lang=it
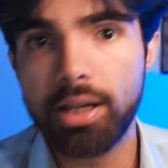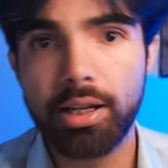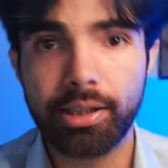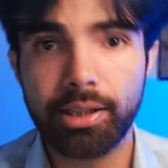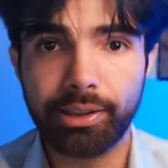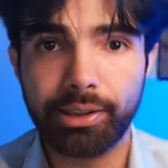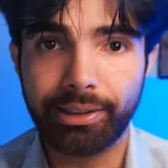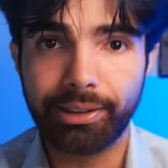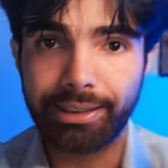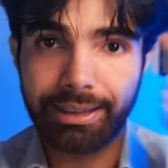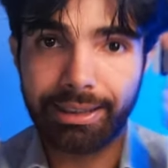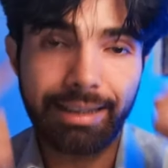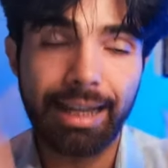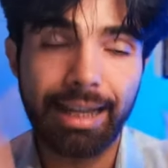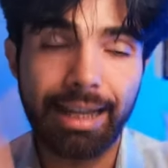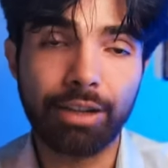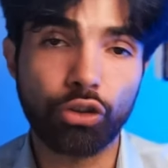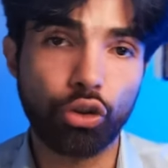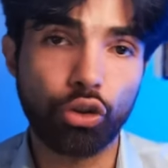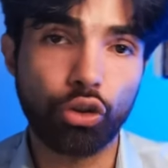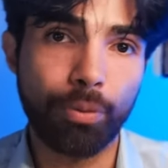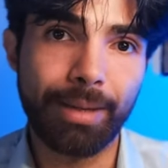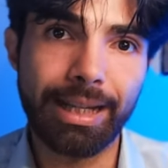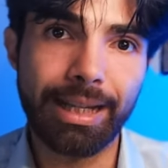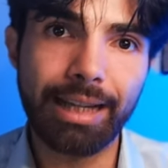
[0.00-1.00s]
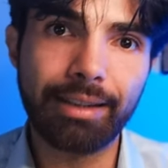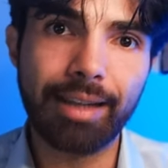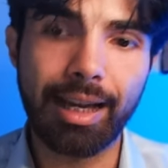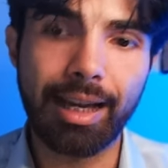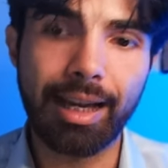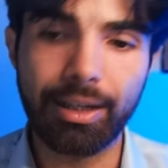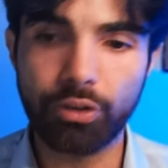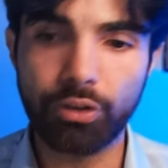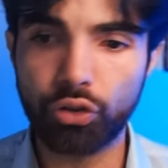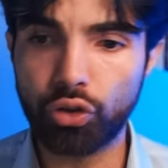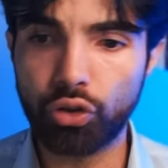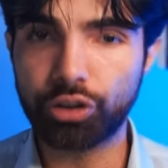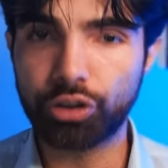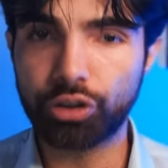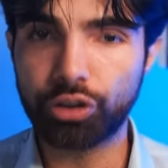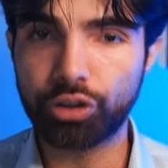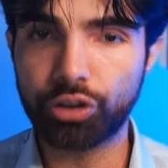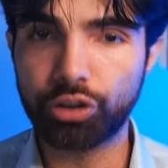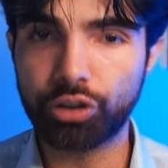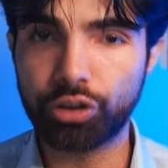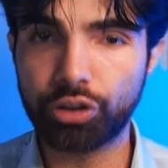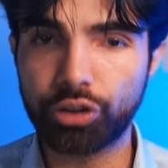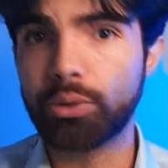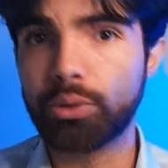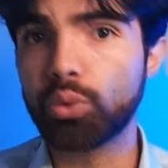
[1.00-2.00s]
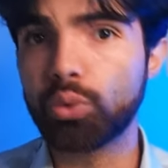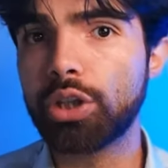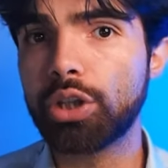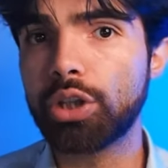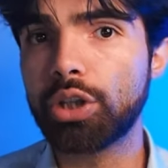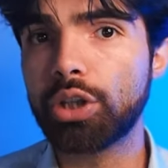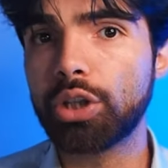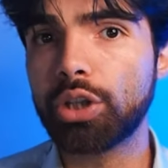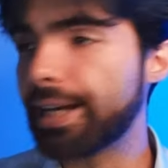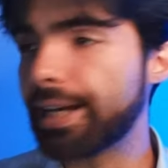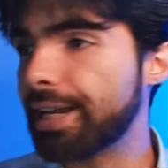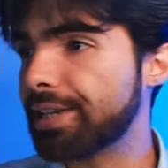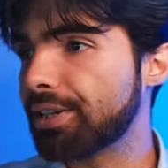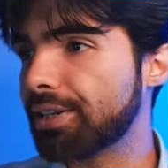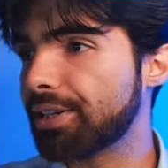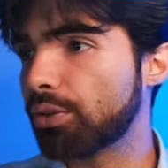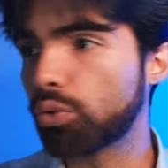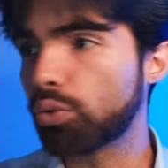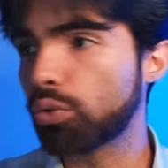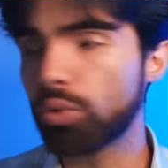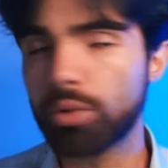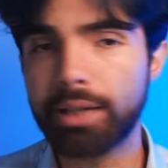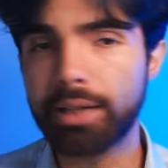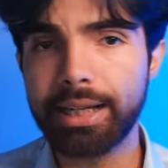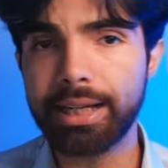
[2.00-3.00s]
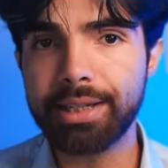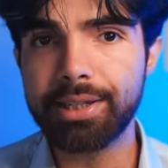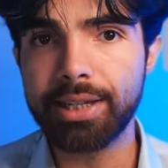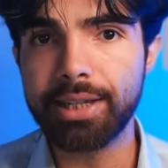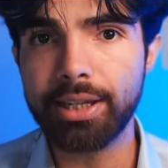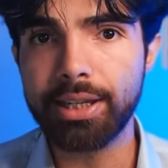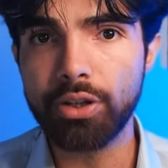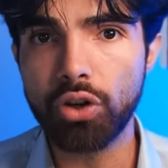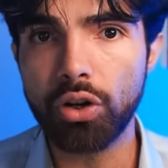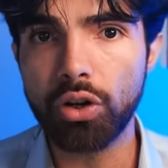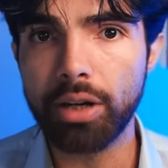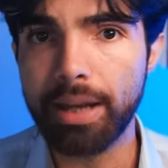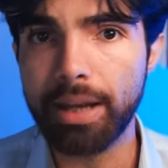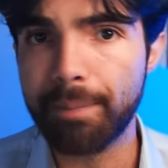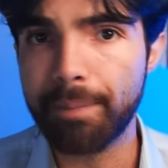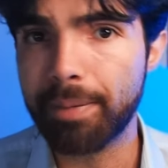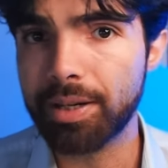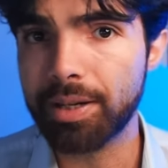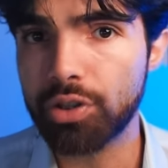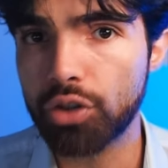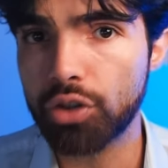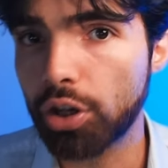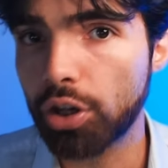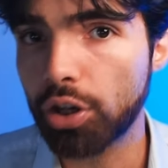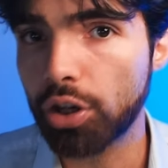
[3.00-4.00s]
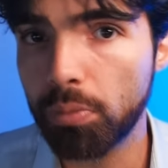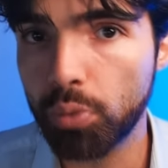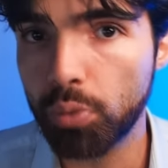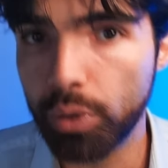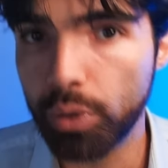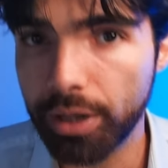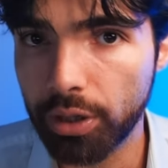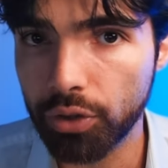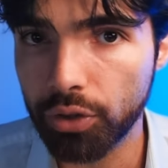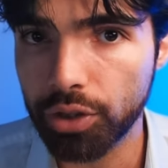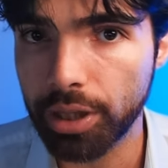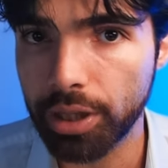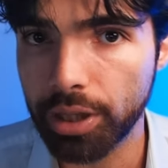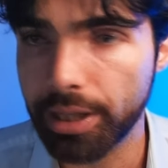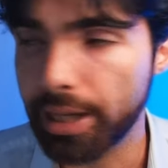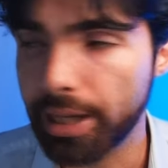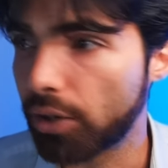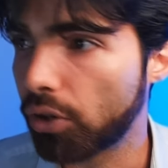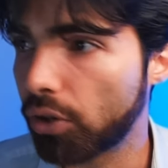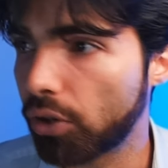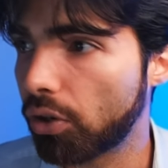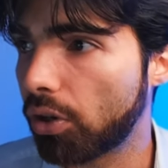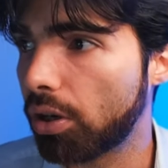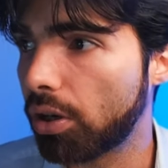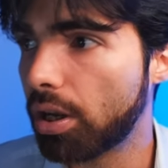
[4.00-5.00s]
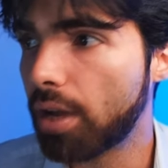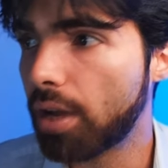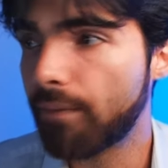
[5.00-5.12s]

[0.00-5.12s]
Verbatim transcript: se tanto mi dà tanto, se è tutto in crisi, tutto un casino, le persone comuni cosa dicono?